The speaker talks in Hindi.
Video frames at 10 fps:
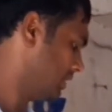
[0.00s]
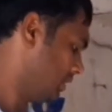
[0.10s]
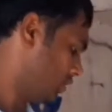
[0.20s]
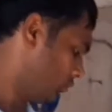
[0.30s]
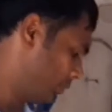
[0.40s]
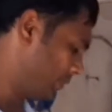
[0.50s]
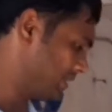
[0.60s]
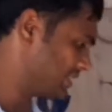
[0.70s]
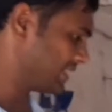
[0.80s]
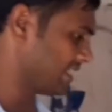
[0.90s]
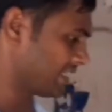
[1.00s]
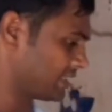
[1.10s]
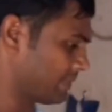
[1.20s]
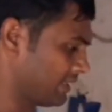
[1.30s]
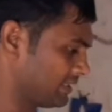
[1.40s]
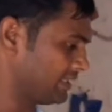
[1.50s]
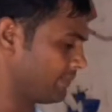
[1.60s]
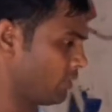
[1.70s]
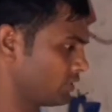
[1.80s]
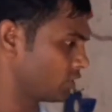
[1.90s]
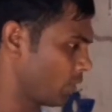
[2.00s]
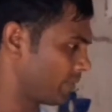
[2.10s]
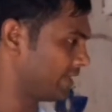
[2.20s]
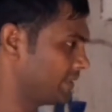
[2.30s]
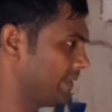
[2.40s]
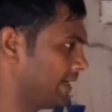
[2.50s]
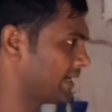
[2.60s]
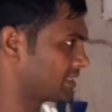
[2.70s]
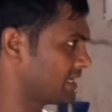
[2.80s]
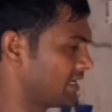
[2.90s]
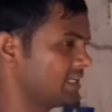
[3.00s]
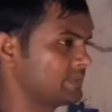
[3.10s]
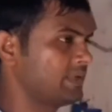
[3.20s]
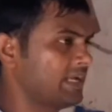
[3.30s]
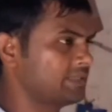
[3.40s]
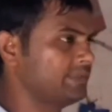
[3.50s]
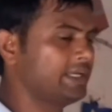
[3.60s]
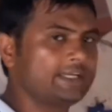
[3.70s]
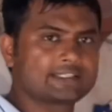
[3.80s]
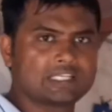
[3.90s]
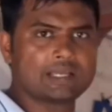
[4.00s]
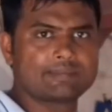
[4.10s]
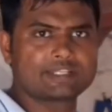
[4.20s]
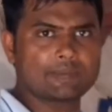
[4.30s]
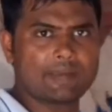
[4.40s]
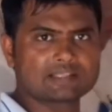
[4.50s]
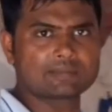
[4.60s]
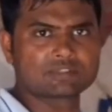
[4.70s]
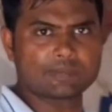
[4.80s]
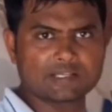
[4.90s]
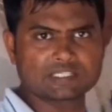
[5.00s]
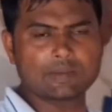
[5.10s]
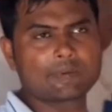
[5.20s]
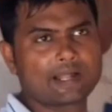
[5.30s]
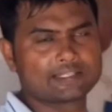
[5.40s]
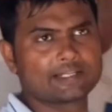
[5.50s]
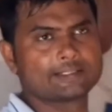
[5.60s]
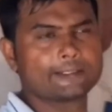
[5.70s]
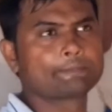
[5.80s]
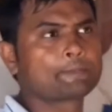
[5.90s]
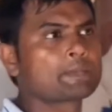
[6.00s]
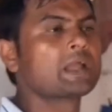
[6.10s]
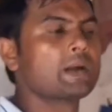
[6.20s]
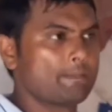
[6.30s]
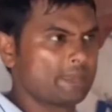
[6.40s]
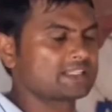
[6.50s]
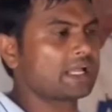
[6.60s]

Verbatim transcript: उपनिवेश जी की जहाँ तक बात है ये बहुत ही कोऑपरेटिव है एक अच्छा नॉलेजबल आदमी है इसलिए हम इनके पास हम समय समय पर आते रहते हैं मज़ा भी